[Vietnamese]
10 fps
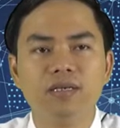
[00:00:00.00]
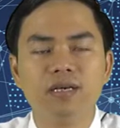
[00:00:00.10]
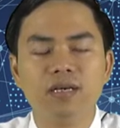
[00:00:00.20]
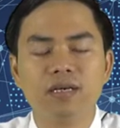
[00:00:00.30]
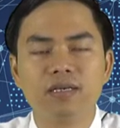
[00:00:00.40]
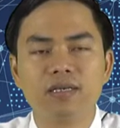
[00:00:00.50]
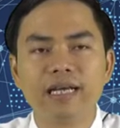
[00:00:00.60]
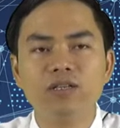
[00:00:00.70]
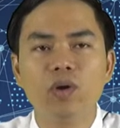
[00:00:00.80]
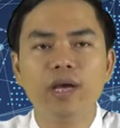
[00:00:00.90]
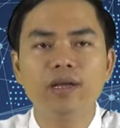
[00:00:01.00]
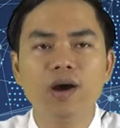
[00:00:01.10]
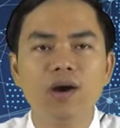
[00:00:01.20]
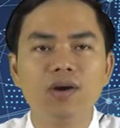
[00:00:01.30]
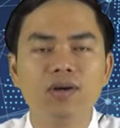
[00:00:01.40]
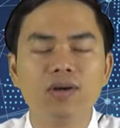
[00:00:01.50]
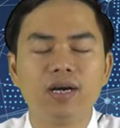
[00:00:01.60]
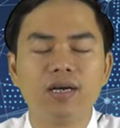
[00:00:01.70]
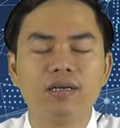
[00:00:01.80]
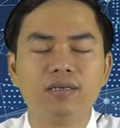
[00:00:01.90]
Ờ, đánh thuế đó
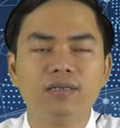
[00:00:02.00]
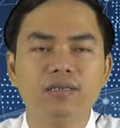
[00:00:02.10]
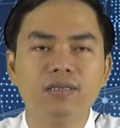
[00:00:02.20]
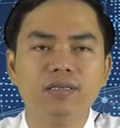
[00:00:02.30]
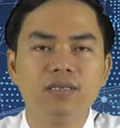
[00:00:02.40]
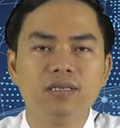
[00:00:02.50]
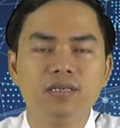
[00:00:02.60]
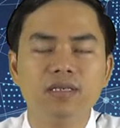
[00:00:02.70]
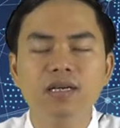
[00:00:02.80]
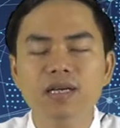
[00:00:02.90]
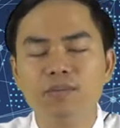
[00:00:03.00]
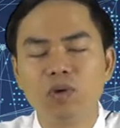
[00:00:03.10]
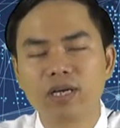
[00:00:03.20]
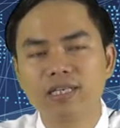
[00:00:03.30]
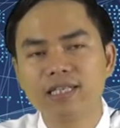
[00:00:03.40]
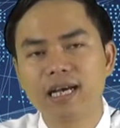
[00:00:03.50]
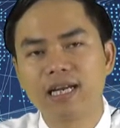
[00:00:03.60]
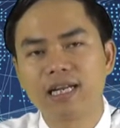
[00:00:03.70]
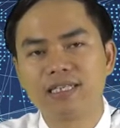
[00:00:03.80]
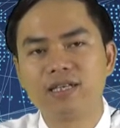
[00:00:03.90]
ờ, như là một cái
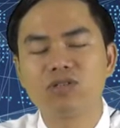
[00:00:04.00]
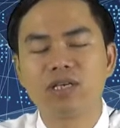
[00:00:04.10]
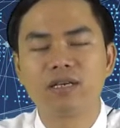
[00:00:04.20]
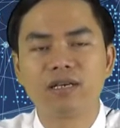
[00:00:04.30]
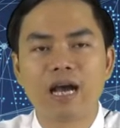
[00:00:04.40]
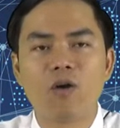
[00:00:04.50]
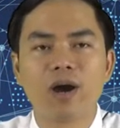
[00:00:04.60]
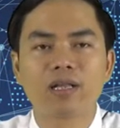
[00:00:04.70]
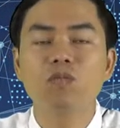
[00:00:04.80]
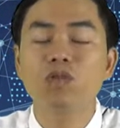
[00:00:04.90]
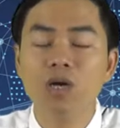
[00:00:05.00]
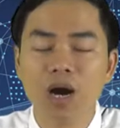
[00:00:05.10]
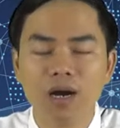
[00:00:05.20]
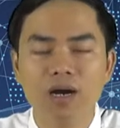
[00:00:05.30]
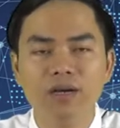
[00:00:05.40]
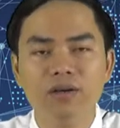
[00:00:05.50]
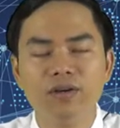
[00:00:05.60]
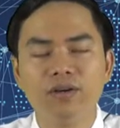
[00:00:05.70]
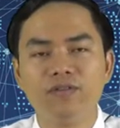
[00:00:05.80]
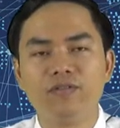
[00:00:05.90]
dạng là giao dịch hàng hóa thông thường
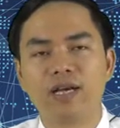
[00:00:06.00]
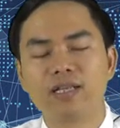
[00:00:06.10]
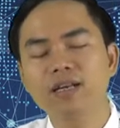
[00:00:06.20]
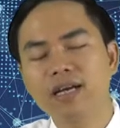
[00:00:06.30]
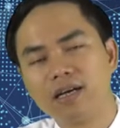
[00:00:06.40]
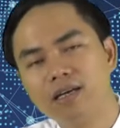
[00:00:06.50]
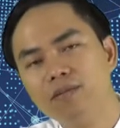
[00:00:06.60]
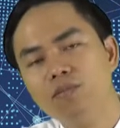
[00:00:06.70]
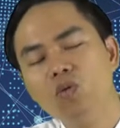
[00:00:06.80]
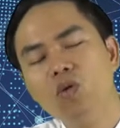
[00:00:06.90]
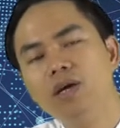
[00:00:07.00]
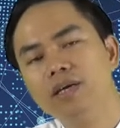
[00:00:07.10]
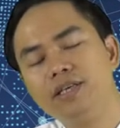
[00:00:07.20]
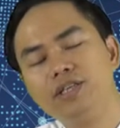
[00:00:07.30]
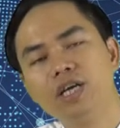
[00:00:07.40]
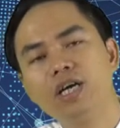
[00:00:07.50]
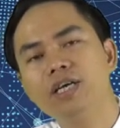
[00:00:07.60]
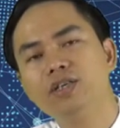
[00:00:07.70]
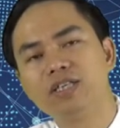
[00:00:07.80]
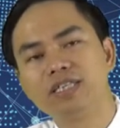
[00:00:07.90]
và tất cả người mua người
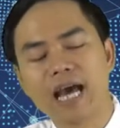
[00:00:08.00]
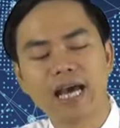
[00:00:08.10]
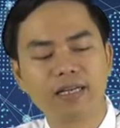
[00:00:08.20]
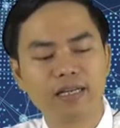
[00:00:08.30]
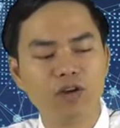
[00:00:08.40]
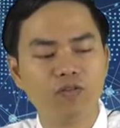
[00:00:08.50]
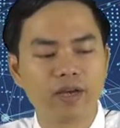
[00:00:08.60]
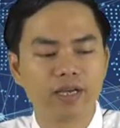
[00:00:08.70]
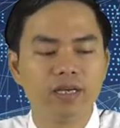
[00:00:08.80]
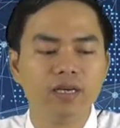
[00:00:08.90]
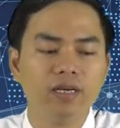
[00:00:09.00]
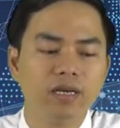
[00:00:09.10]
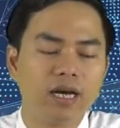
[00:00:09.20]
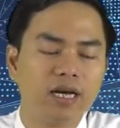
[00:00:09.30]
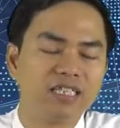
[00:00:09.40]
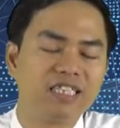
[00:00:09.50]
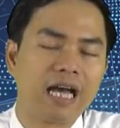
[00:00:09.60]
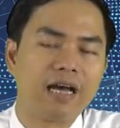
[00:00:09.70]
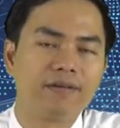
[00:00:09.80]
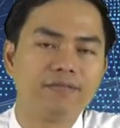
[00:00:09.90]
chơi rồi sàn đều phải à,
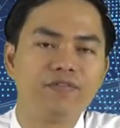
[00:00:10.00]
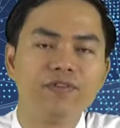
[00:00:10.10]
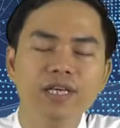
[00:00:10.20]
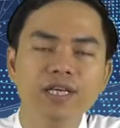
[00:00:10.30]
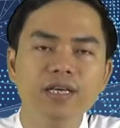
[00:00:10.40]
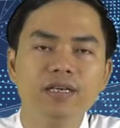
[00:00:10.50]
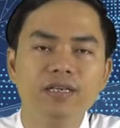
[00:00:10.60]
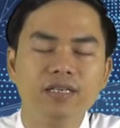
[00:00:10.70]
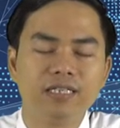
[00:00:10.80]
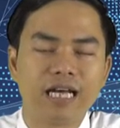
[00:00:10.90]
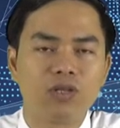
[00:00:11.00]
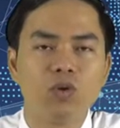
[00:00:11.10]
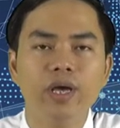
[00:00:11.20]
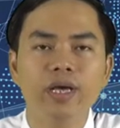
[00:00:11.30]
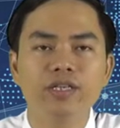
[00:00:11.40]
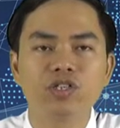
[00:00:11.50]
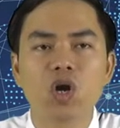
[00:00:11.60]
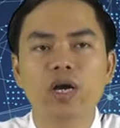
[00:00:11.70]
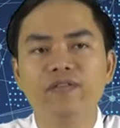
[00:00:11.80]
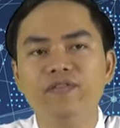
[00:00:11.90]
trả phí trả thuế
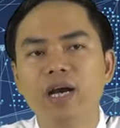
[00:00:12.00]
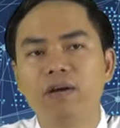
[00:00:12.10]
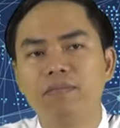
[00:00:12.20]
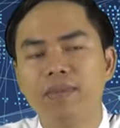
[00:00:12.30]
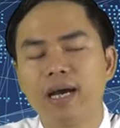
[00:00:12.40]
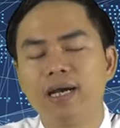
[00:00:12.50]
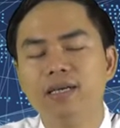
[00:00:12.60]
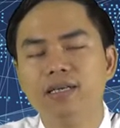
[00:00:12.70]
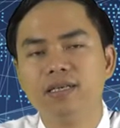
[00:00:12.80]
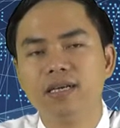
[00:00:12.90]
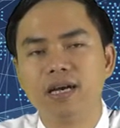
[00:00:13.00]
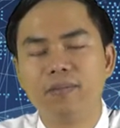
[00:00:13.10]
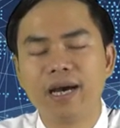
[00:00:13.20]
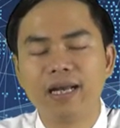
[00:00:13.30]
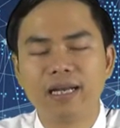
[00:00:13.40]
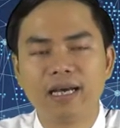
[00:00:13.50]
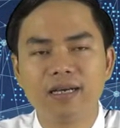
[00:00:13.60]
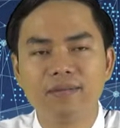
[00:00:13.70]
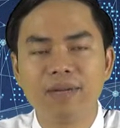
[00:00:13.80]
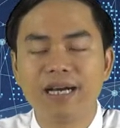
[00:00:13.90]
cho cái việc mà à, bạn
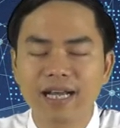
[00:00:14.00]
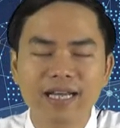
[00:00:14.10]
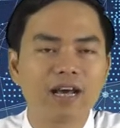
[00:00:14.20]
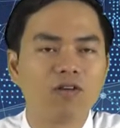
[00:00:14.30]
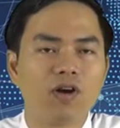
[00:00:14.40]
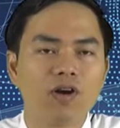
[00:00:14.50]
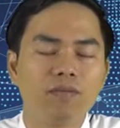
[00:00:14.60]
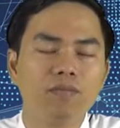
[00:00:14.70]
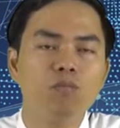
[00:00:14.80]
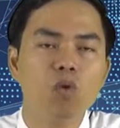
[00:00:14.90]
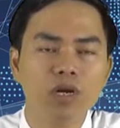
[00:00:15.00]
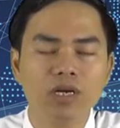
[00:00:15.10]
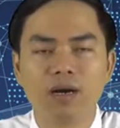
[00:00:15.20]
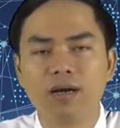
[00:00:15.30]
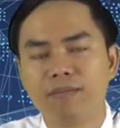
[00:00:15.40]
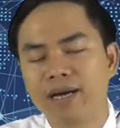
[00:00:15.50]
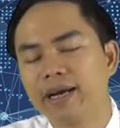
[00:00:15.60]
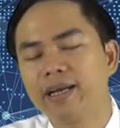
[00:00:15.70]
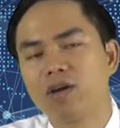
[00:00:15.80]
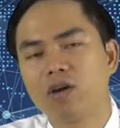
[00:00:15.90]
đã bằng cách nào đó mua được bằng
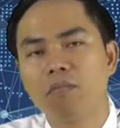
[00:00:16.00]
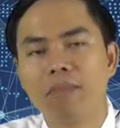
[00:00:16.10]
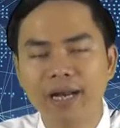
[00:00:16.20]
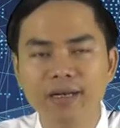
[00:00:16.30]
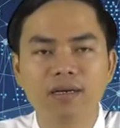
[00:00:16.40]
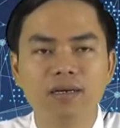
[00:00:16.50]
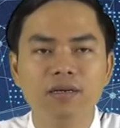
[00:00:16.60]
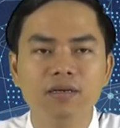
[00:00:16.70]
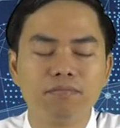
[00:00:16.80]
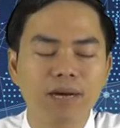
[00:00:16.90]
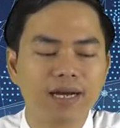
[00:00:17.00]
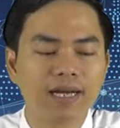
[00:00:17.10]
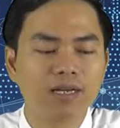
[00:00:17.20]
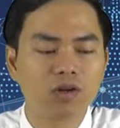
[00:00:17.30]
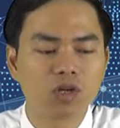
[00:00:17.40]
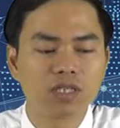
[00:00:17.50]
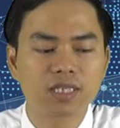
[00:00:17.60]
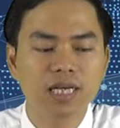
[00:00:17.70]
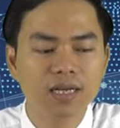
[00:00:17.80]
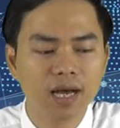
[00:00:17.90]
cách nào đó bán được bằng cách nào đó
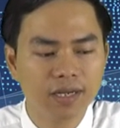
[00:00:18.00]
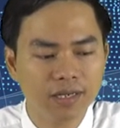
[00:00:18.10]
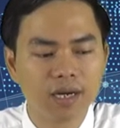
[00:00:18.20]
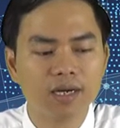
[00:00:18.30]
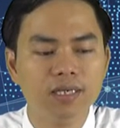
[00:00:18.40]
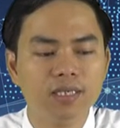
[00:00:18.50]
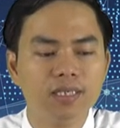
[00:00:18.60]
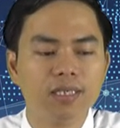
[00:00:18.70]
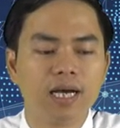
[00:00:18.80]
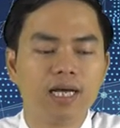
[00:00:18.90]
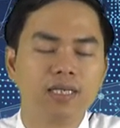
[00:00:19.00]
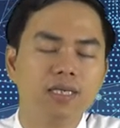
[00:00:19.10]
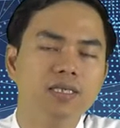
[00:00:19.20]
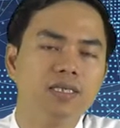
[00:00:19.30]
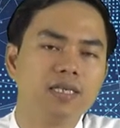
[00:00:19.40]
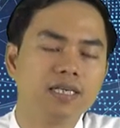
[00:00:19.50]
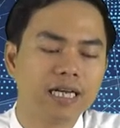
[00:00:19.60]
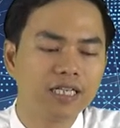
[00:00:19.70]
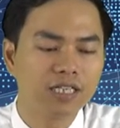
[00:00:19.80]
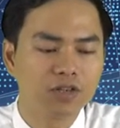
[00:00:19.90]
sinh lời được à, từ cái
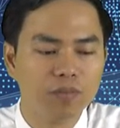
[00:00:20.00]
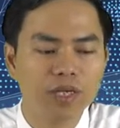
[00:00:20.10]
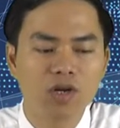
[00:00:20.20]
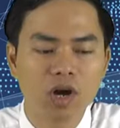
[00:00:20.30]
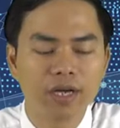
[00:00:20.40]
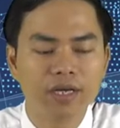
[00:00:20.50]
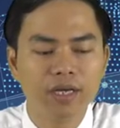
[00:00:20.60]
giá trị của bitcoin